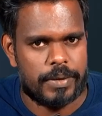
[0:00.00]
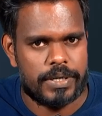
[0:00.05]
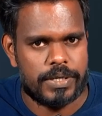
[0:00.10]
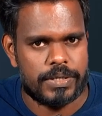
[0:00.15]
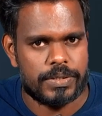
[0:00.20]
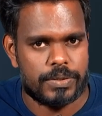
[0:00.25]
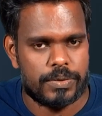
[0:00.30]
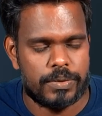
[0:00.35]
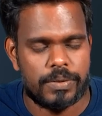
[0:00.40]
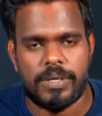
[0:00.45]

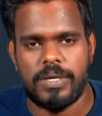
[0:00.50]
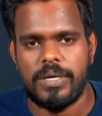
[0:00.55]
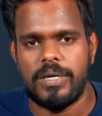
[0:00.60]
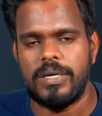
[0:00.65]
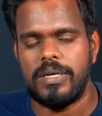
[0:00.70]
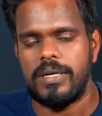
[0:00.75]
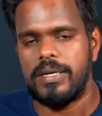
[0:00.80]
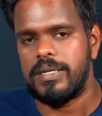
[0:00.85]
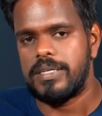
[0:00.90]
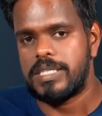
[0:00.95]
பண்ணதும்
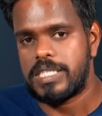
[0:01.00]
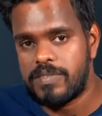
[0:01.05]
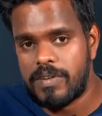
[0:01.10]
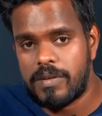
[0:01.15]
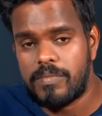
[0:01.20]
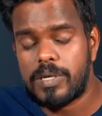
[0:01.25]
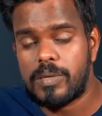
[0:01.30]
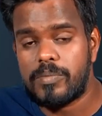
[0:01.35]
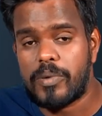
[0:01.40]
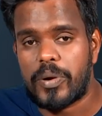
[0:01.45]

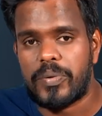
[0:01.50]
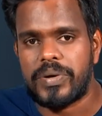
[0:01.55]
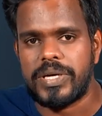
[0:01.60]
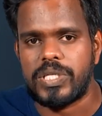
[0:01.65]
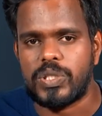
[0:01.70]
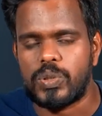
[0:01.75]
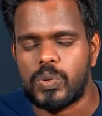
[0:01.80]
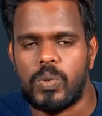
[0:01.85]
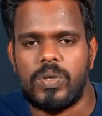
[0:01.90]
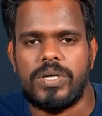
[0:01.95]
சிவபெருமானுடைய
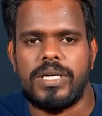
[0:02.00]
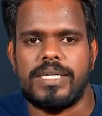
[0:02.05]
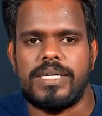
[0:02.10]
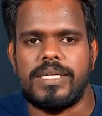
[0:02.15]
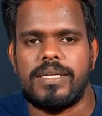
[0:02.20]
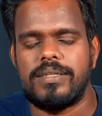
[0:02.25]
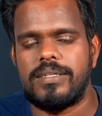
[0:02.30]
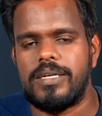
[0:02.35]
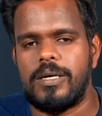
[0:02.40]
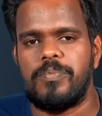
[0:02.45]
தோளில்
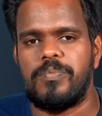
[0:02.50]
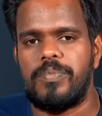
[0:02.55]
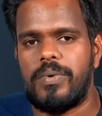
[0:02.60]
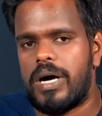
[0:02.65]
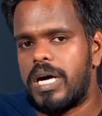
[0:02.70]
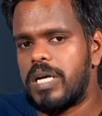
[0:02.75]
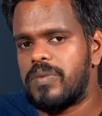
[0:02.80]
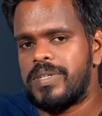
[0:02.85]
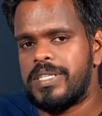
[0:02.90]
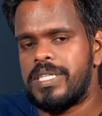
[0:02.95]
இருந்த
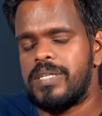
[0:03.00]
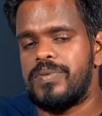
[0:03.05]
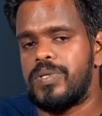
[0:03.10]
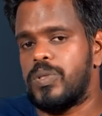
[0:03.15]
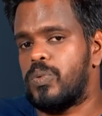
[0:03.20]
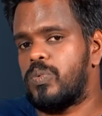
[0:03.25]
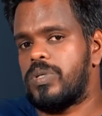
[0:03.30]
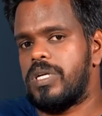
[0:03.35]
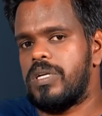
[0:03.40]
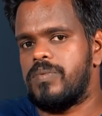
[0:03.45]
பார்வதி
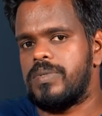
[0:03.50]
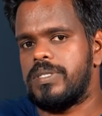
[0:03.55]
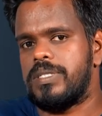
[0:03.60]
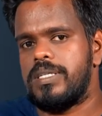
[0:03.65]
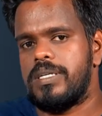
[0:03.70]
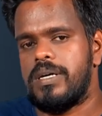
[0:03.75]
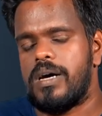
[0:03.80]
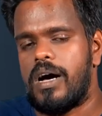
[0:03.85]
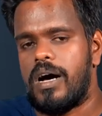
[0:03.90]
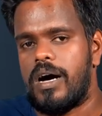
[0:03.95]
தேவியின் உடல்
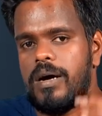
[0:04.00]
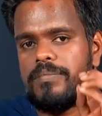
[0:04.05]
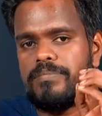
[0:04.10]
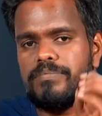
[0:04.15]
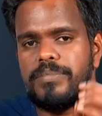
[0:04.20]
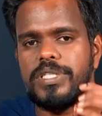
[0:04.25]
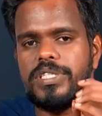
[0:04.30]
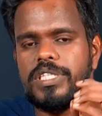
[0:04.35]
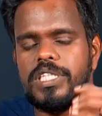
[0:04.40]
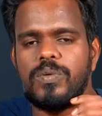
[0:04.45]
வந்து
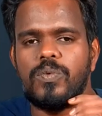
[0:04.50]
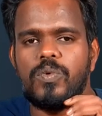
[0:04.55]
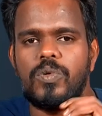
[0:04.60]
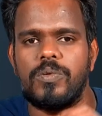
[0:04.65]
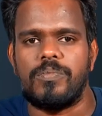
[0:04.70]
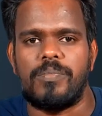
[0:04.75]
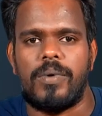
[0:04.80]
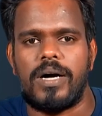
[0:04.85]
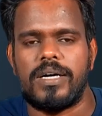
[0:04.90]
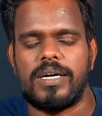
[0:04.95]
ஐம்பத்தி ஒரு
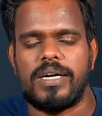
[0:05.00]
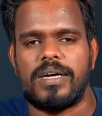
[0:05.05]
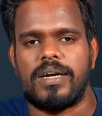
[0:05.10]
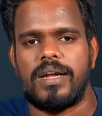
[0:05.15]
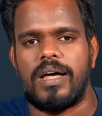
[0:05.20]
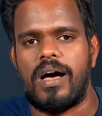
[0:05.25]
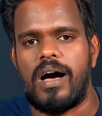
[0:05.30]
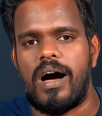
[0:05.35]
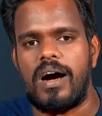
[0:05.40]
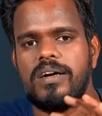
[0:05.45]

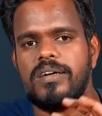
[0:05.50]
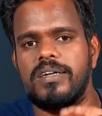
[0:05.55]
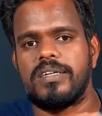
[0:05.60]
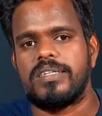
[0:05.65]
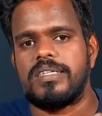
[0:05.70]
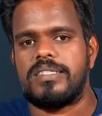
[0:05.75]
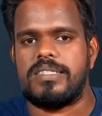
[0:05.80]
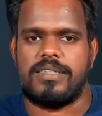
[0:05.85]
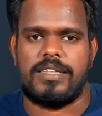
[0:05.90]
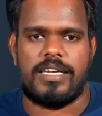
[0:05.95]
பாகங்களாக
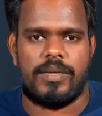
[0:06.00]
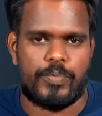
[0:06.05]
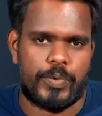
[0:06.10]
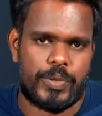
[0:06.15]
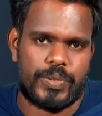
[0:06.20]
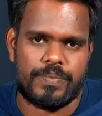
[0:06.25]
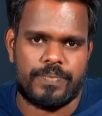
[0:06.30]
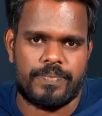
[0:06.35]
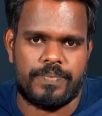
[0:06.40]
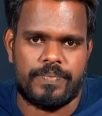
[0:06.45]
அங்கங்கே செதறி
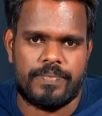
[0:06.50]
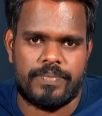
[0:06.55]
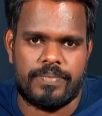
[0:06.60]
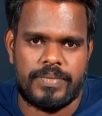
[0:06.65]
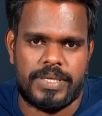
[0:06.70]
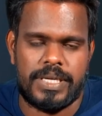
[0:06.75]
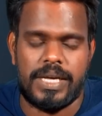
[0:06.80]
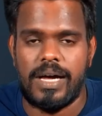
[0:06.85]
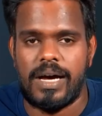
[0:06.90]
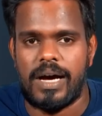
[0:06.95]
போயிடும்
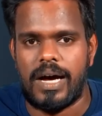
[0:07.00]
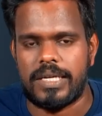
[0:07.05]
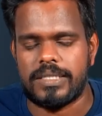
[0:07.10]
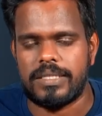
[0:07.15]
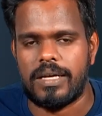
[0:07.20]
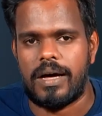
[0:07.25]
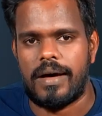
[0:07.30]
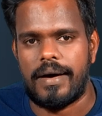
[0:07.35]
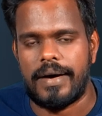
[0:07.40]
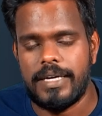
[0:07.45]

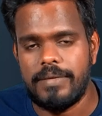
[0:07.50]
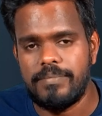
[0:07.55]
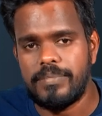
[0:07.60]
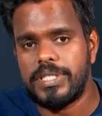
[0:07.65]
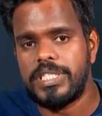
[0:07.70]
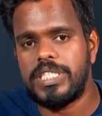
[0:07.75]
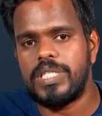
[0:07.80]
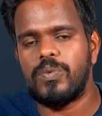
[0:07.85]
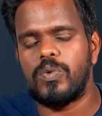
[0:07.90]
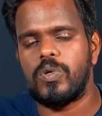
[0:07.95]
அந்த
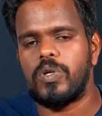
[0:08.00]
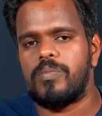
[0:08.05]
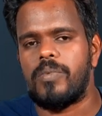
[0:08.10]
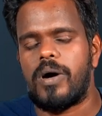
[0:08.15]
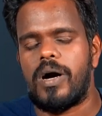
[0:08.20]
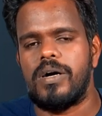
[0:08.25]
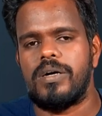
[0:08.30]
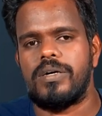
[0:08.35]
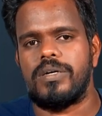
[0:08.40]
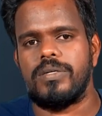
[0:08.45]
ஐம்பத்தி ஒரு
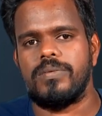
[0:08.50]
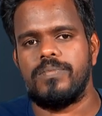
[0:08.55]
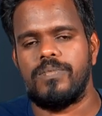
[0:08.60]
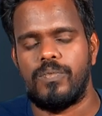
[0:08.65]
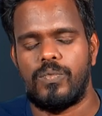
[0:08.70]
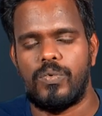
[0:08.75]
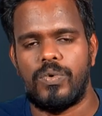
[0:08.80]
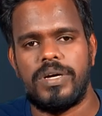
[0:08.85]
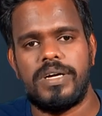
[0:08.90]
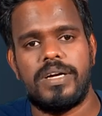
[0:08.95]
பாகங்களும்
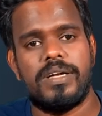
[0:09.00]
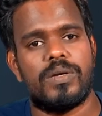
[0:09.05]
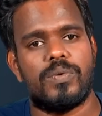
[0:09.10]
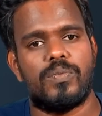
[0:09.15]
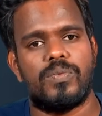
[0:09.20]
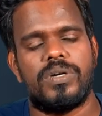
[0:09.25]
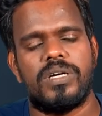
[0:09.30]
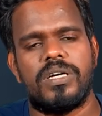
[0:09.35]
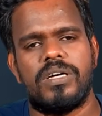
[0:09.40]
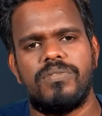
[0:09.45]
உலகில்
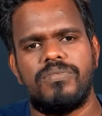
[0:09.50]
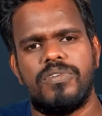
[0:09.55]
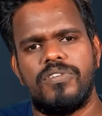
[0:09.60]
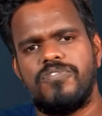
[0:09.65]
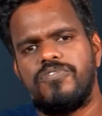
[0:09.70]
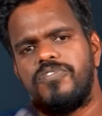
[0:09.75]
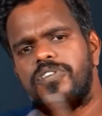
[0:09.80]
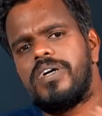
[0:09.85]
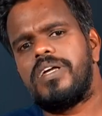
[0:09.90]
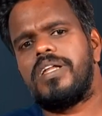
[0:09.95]
உள்ள
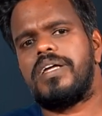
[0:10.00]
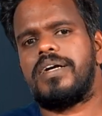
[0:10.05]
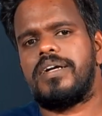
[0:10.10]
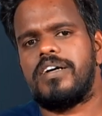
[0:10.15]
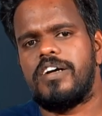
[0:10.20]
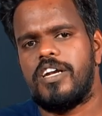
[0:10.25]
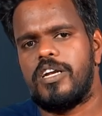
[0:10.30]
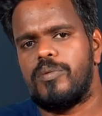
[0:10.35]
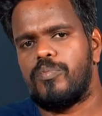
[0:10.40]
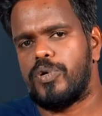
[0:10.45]
வெவ்வேறு
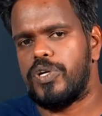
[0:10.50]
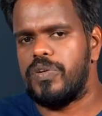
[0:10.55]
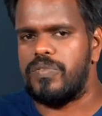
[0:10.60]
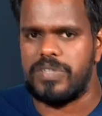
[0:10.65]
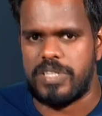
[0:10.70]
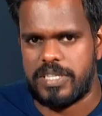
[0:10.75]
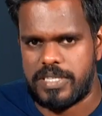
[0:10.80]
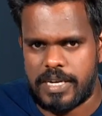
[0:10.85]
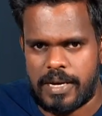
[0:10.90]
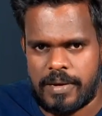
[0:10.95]
இடங்களில் போய்
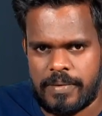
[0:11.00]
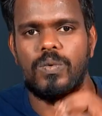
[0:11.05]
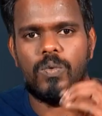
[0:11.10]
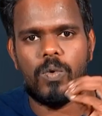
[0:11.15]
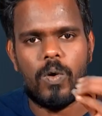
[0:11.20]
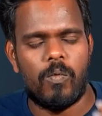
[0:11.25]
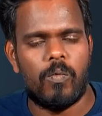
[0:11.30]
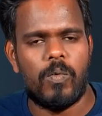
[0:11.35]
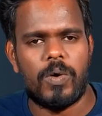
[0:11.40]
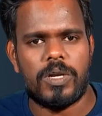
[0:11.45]
விழுந்துச்சான்
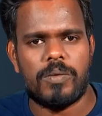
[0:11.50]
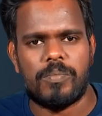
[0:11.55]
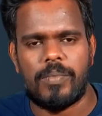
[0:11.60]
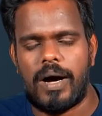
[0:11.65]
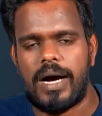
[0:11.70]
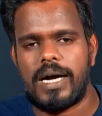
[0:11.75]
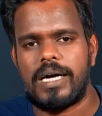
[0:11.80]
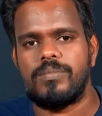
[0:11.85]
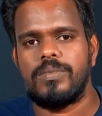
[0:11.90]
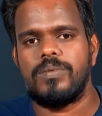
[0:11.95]
ஒவ்வொரு
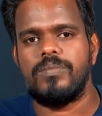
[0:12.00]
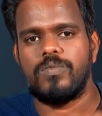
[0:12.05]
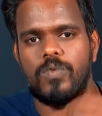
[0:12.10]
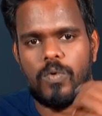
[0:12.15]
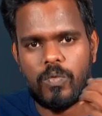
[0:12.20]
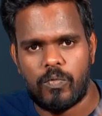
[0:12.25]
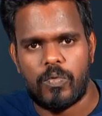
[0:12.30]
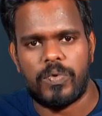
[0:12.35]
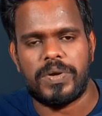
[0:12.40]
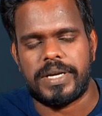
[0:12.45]
பாகமும்
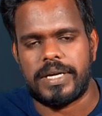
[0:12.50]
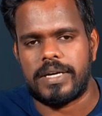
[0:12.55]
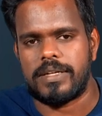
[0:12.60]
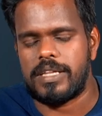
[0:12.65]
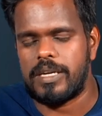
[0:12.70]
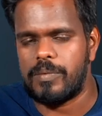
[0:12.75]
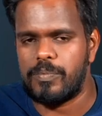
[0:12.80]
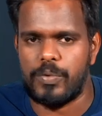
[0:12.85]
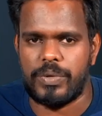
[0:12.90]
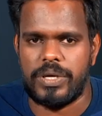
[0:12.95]
ஒவ்வொரு
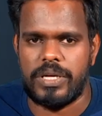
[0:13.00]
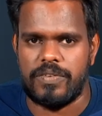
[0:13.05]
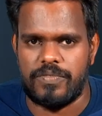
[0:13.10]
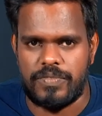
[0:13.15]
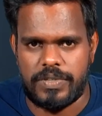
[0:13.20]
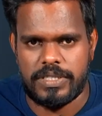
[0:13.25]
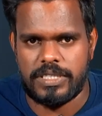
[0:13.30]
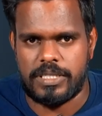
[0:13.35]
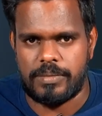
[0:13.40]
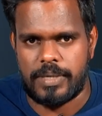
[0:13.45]
இடத்துல போய்
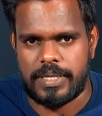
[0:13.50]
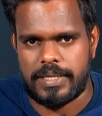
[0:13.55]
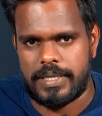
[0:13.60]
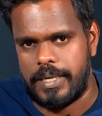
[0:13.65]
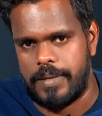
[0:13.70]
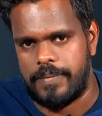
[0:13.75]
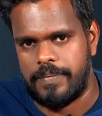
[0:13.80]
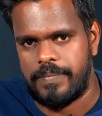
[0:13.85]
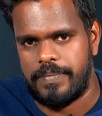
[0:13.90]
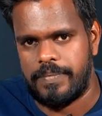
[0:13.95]
விழுந்த மாதிரி